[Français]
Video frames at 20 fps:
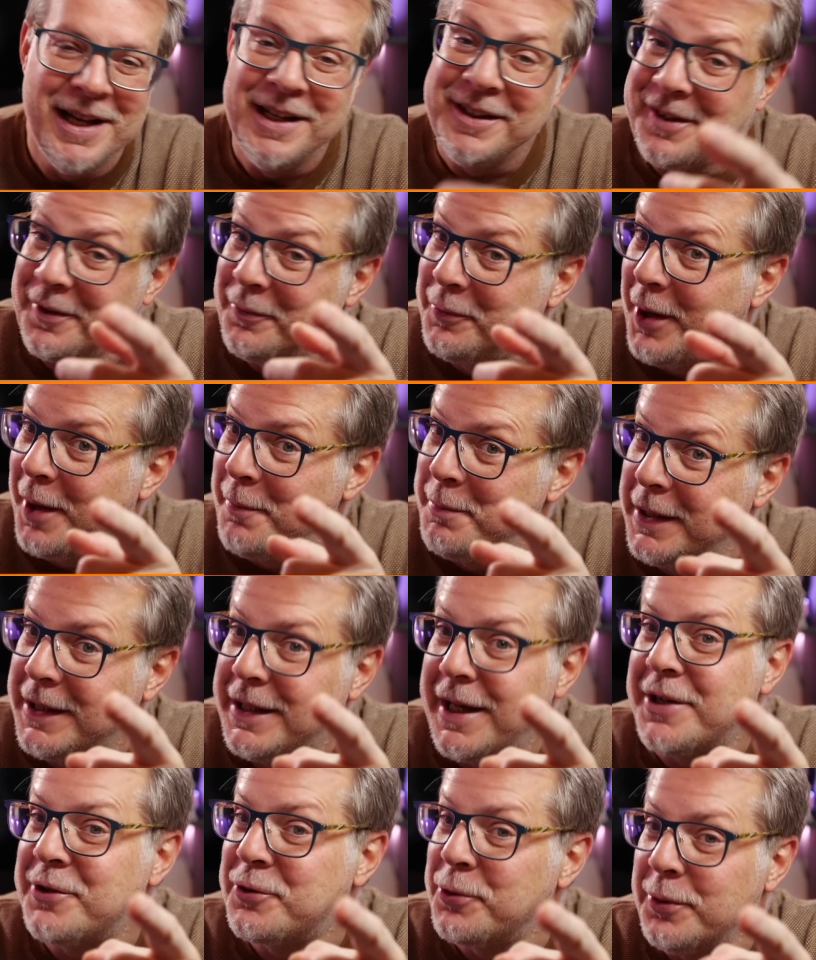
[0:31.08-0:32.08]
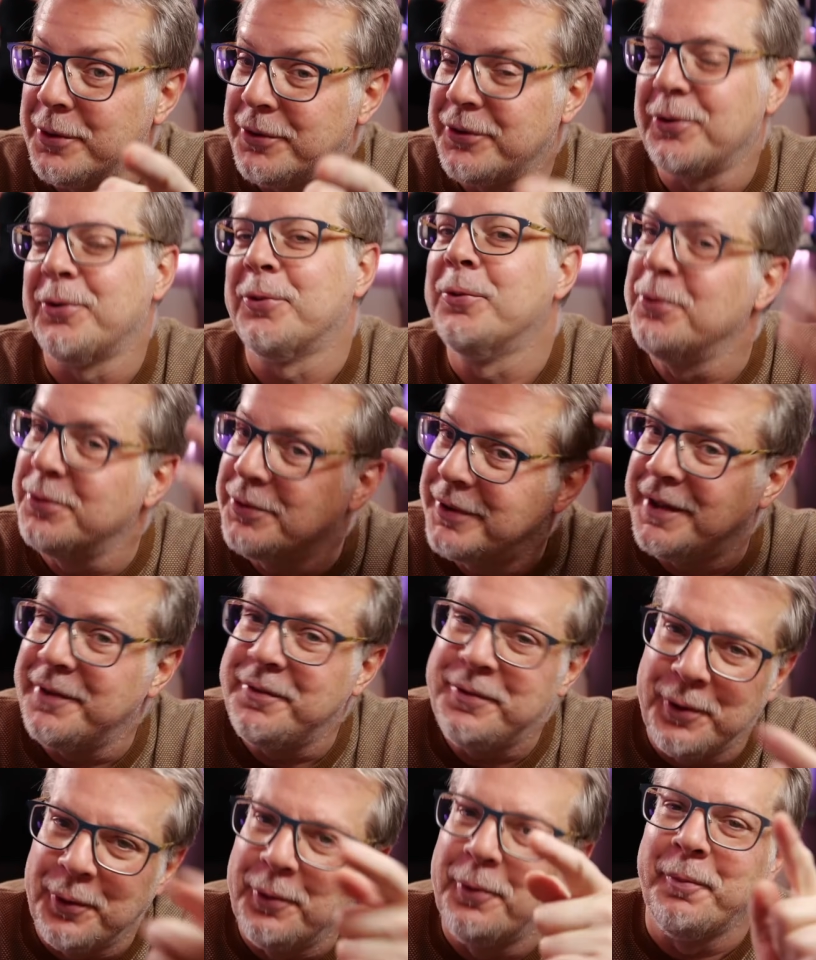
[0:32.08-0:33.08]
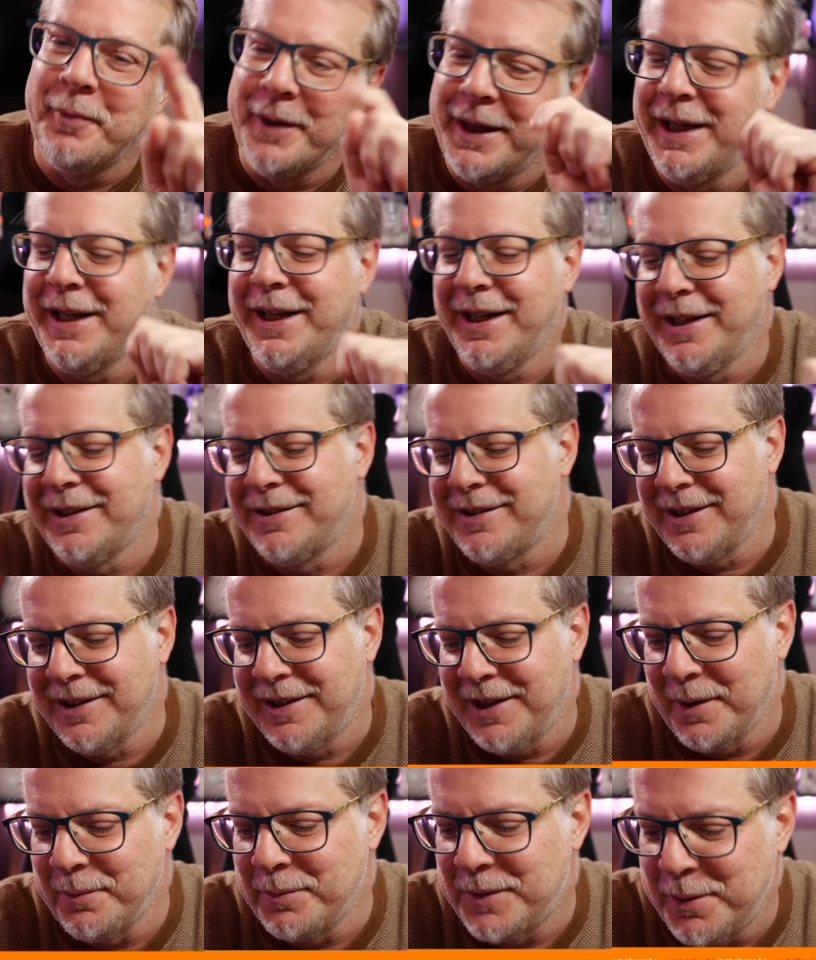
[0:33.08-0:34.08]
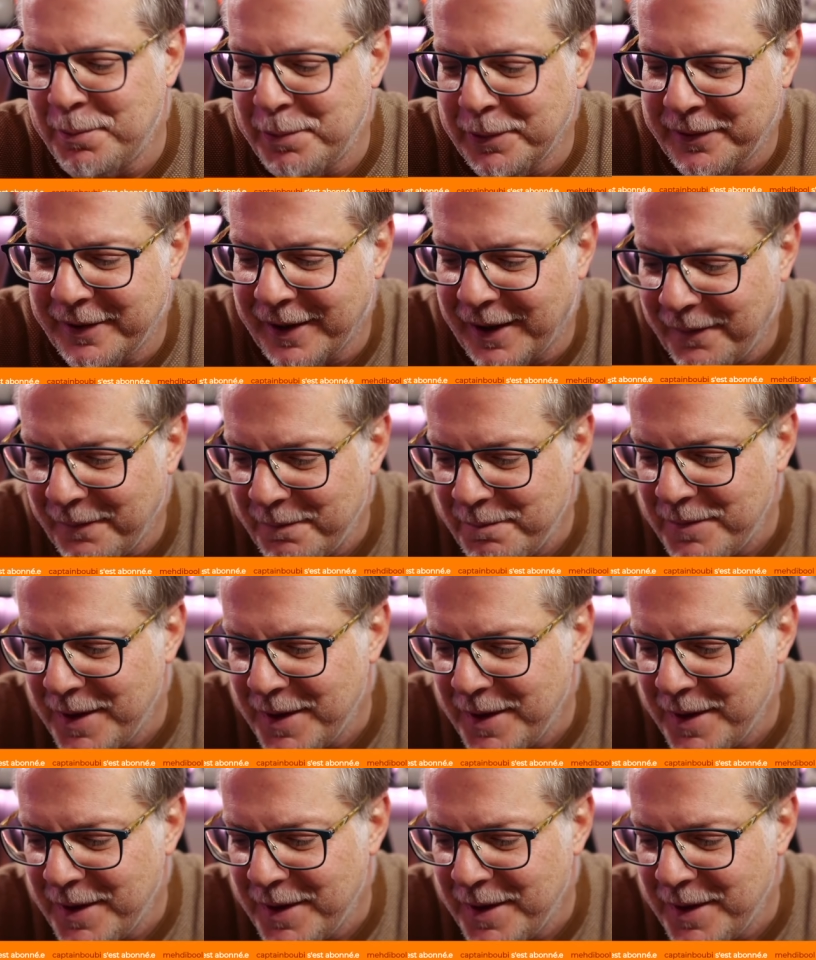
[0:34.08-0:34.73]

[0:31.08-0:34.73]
ça vous rappelle quelque chose Oh, c'est vieux, mais c'était un petit peu ça.